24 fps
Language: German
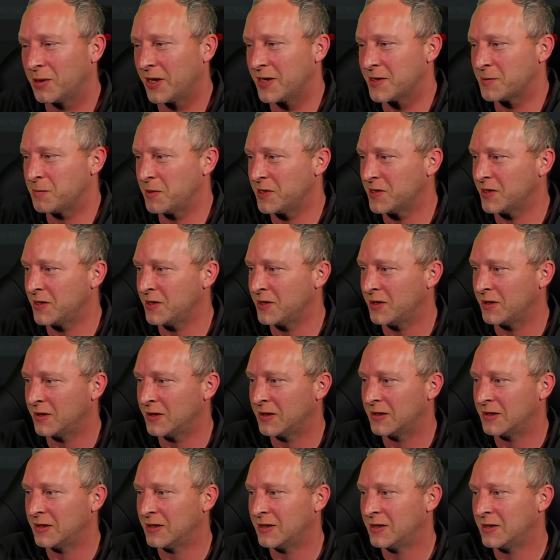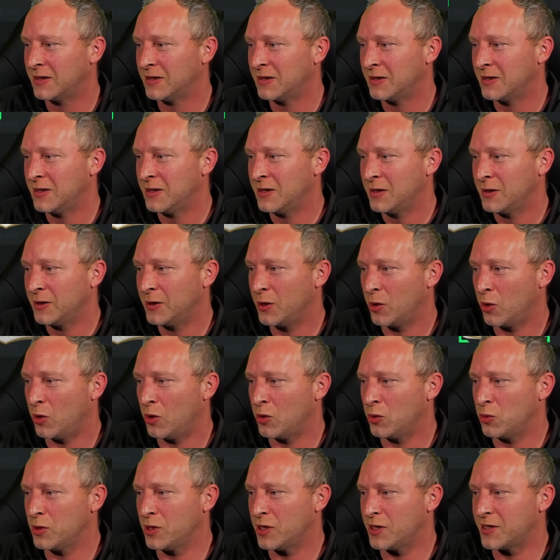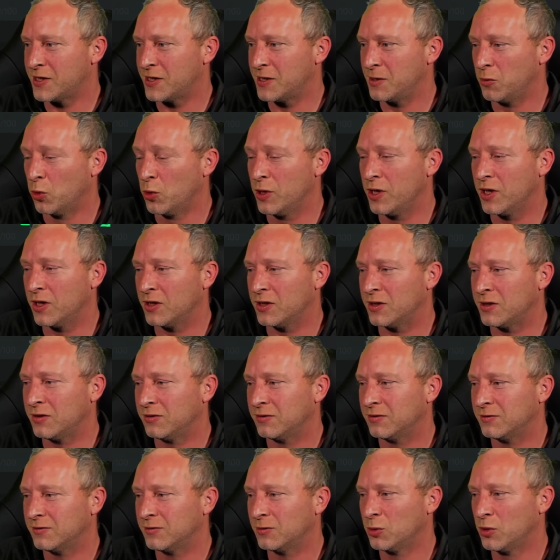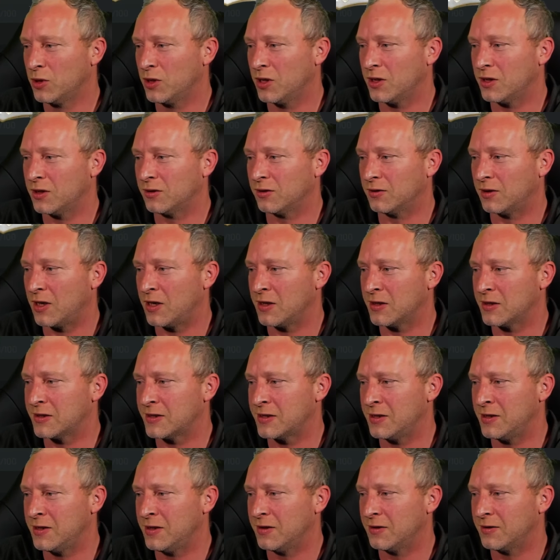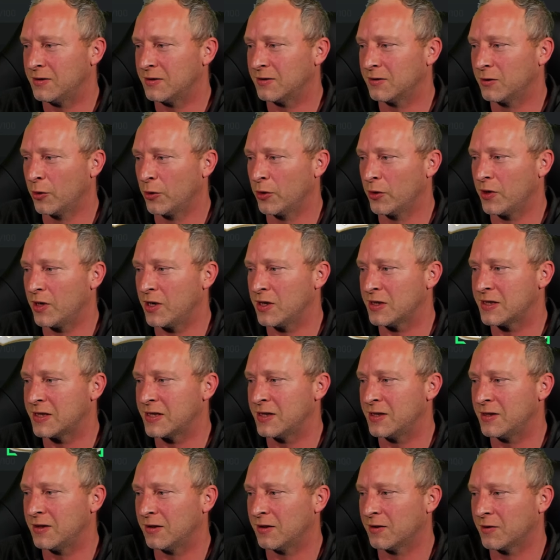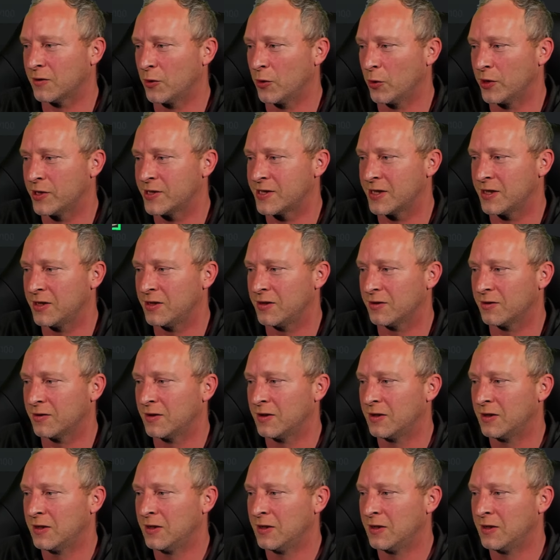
Preismäßig. Ja, 100, 700, 180, 89, also 90.